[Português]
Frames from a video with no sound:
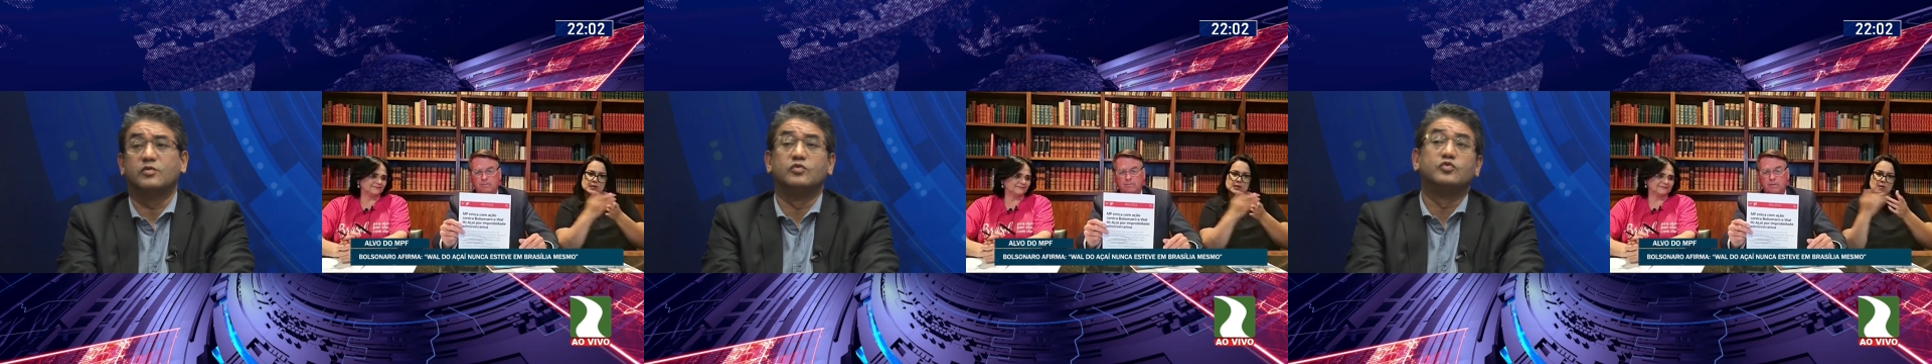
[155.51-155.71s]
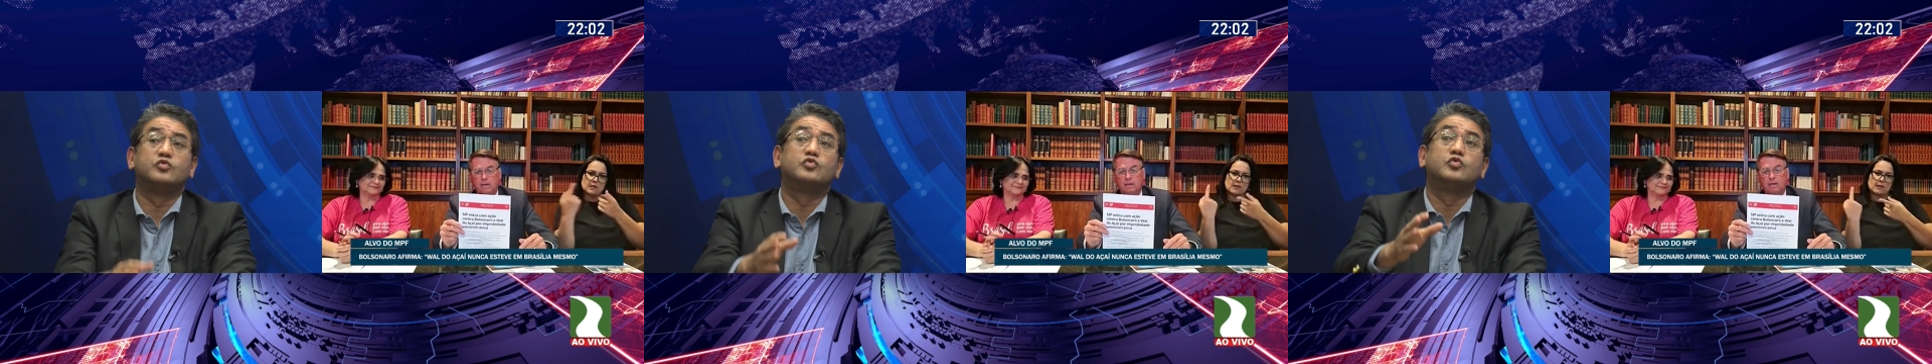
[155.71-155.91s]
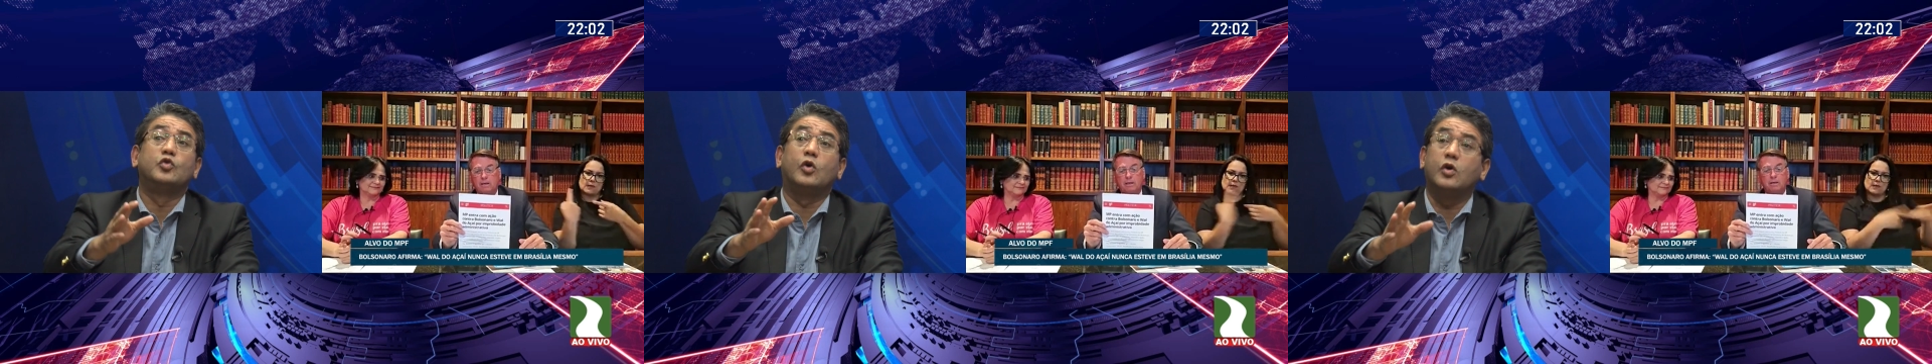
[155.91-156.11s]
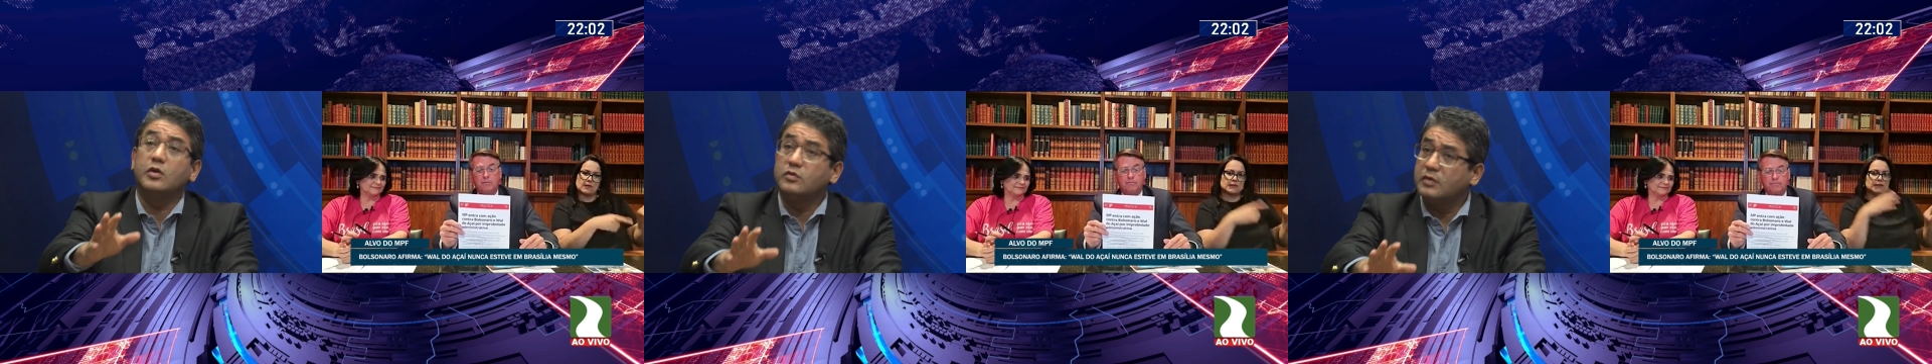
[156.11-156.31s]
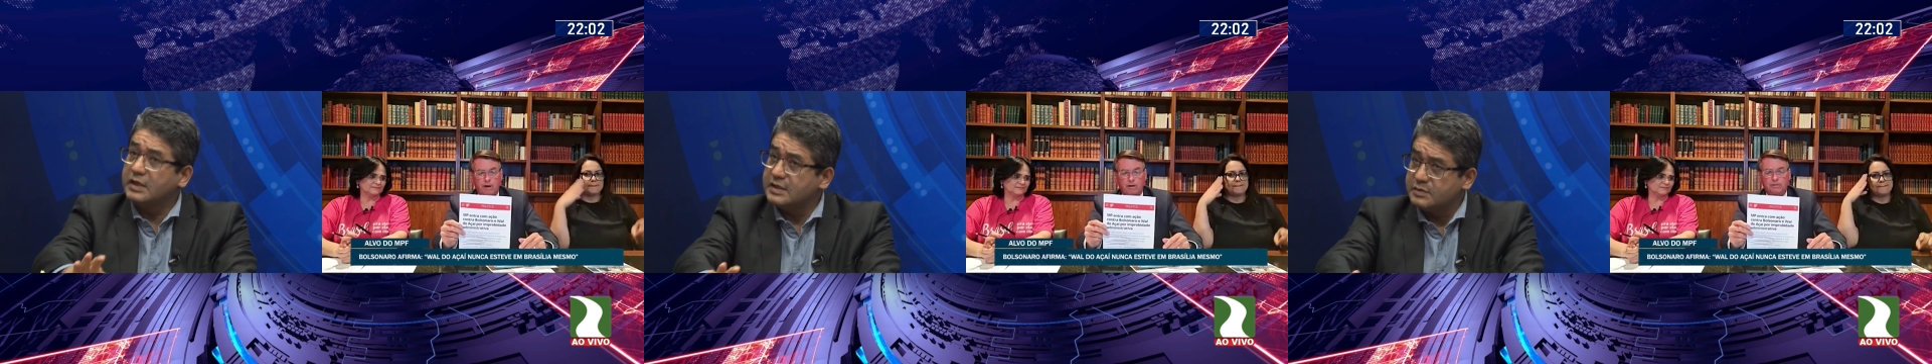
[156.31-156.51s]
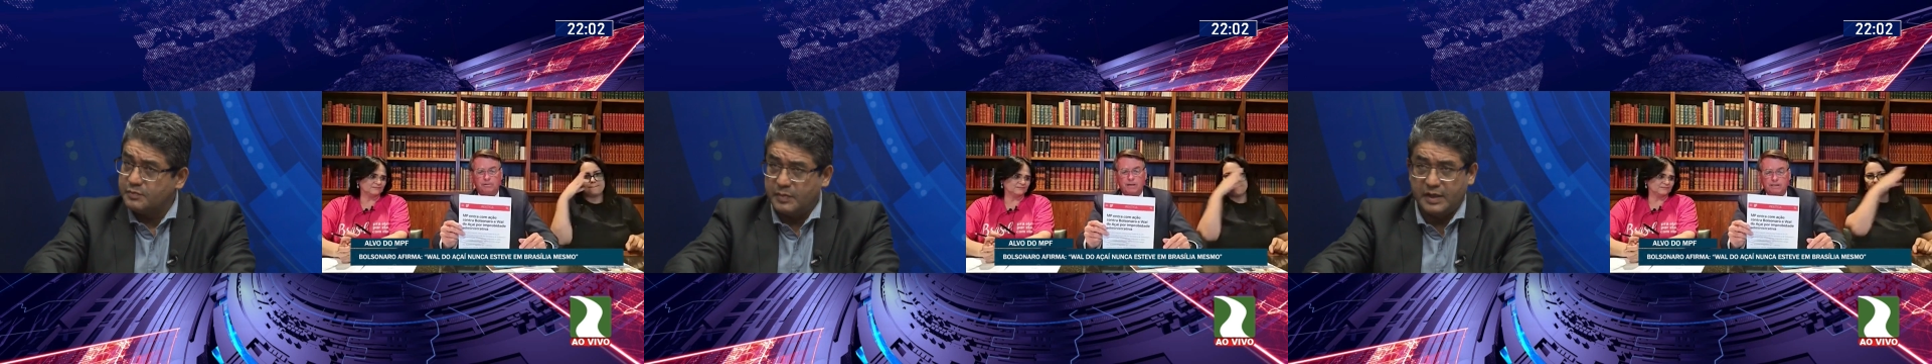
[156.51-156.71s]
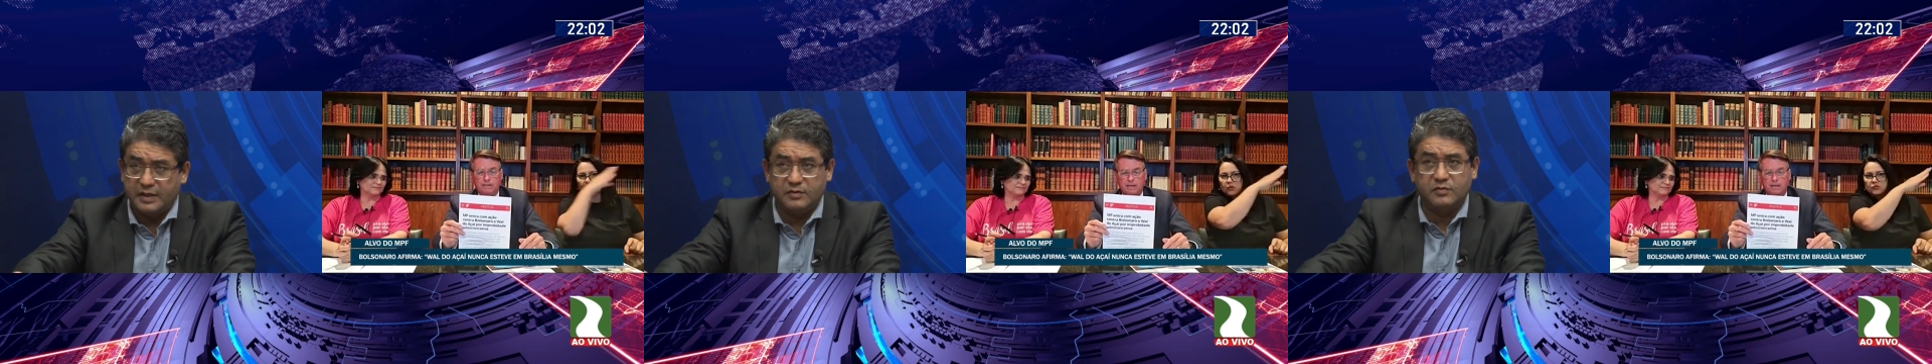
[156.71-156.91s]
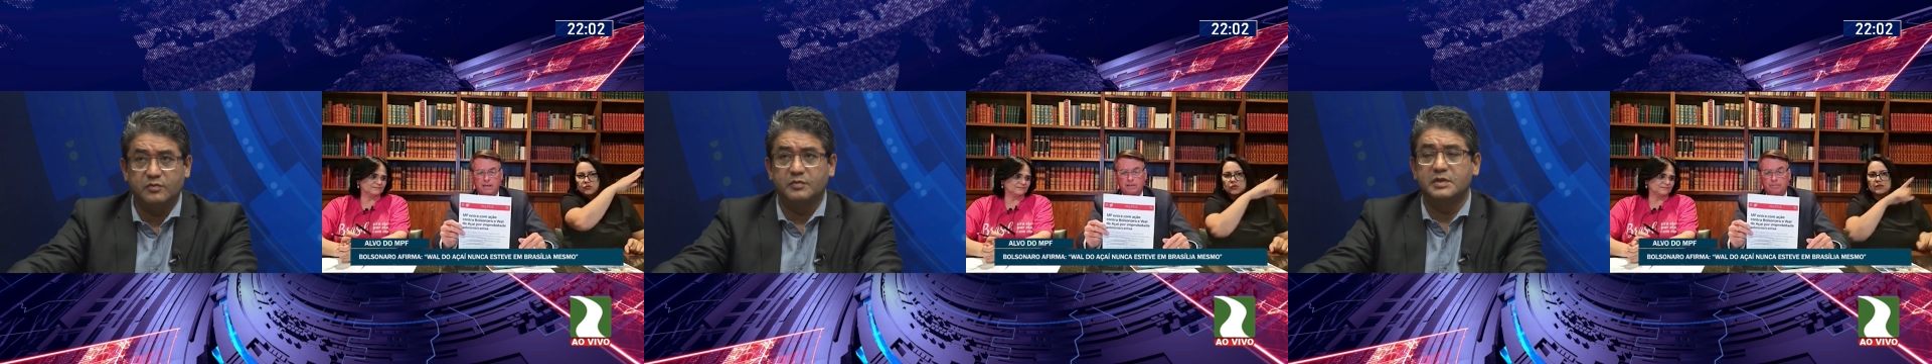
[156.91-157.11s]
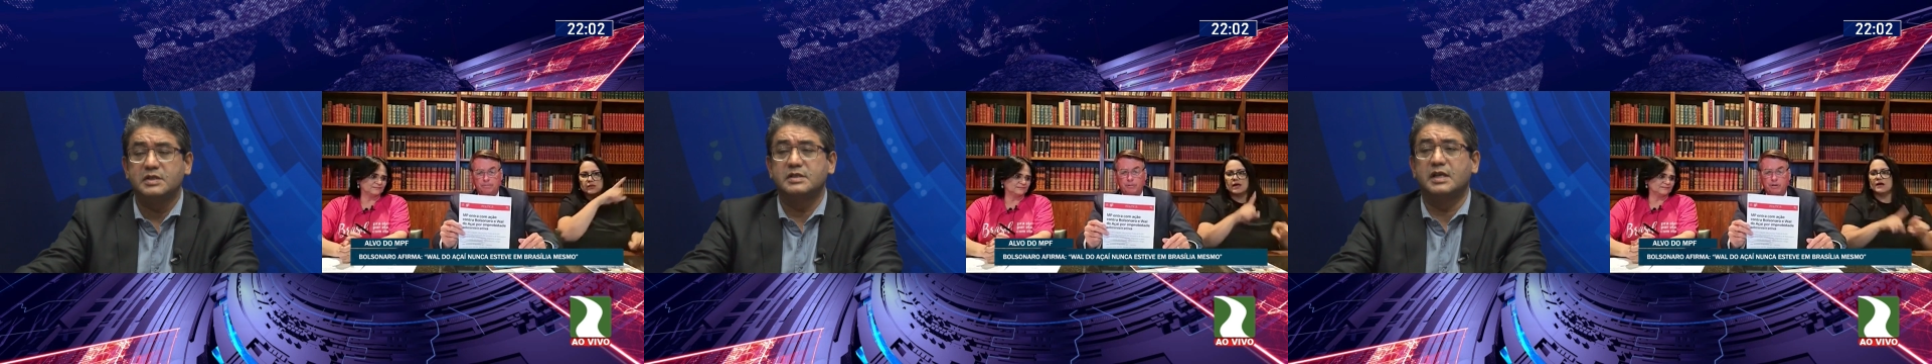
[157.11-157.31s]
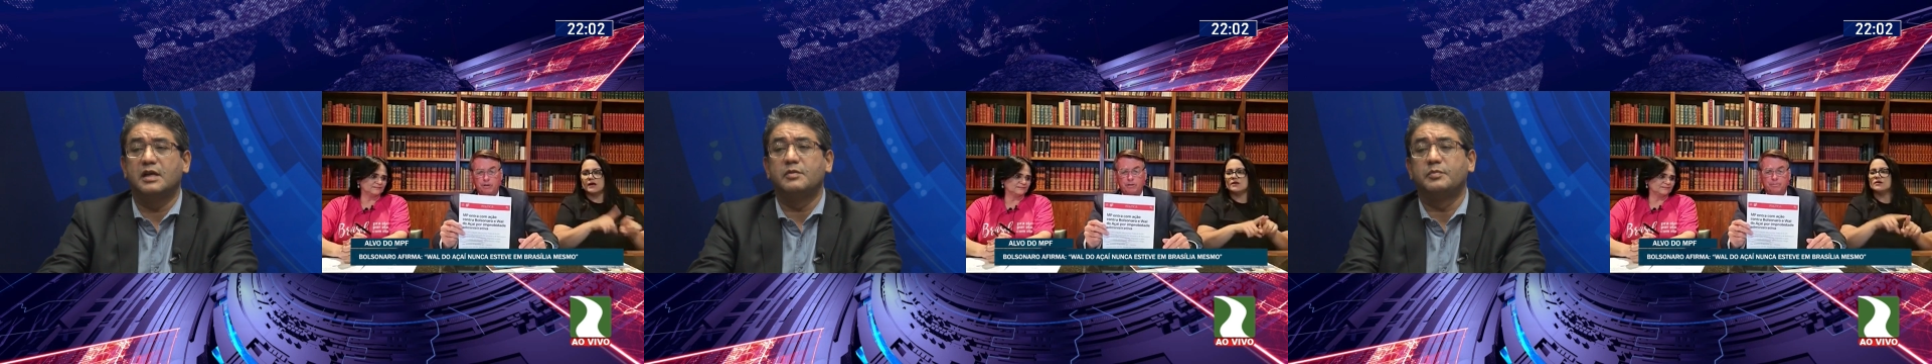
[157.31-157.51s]
com todo o respeito do
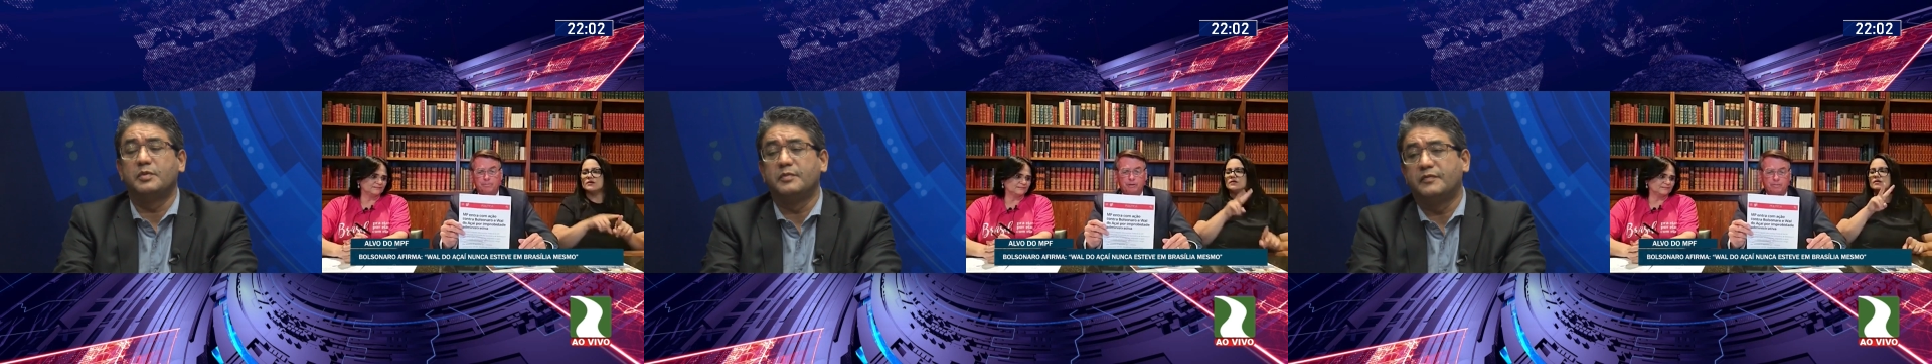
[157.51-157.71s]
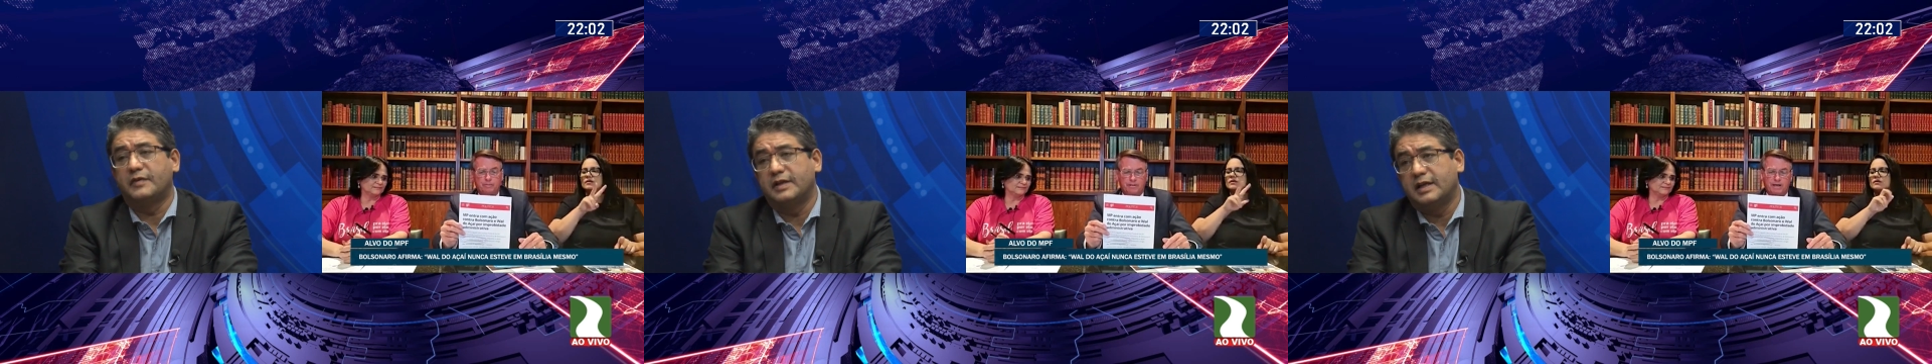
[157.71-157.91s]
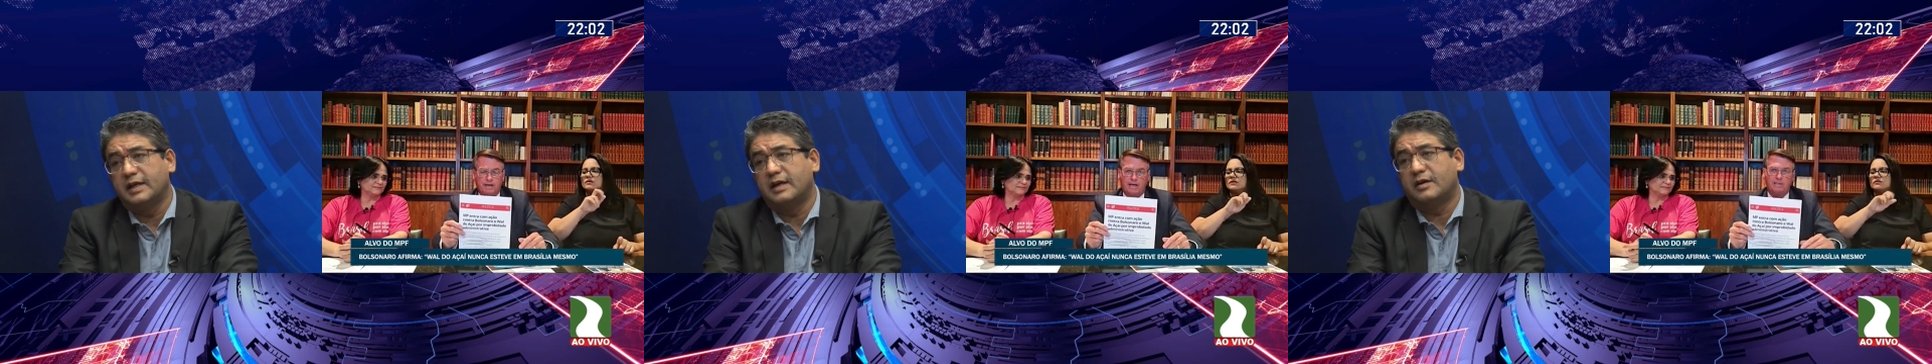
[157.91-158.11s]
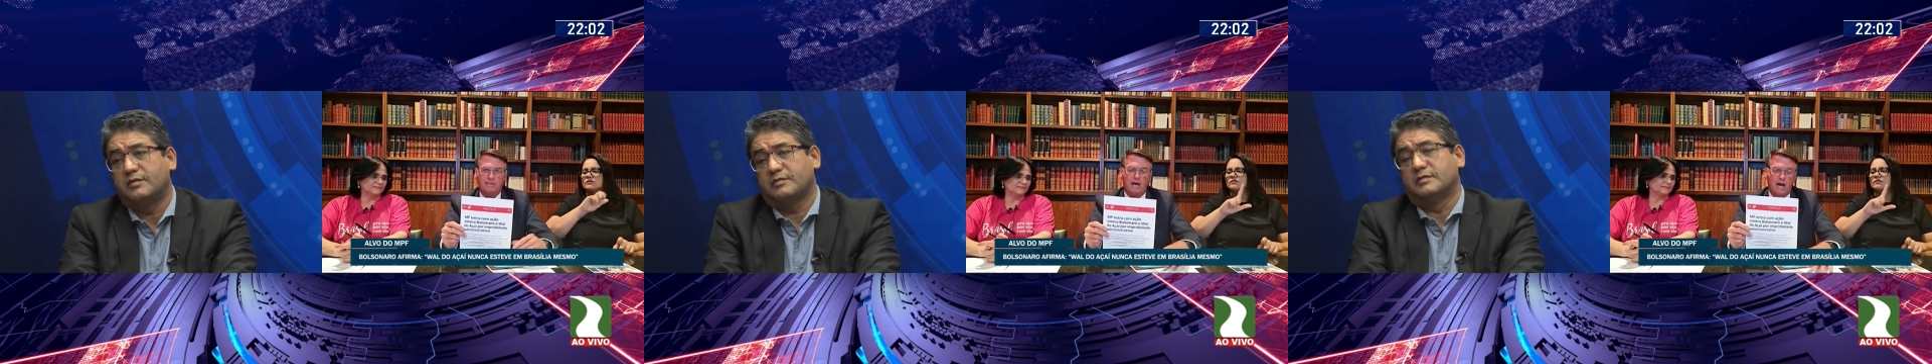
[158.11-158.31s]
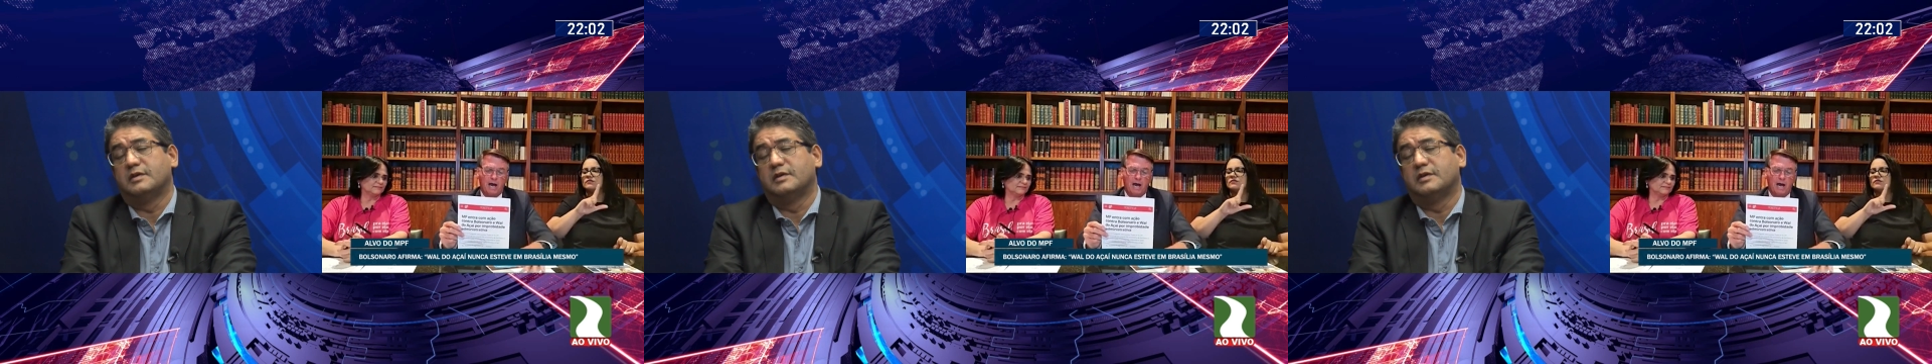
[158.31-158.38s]
Ministério Público Federal.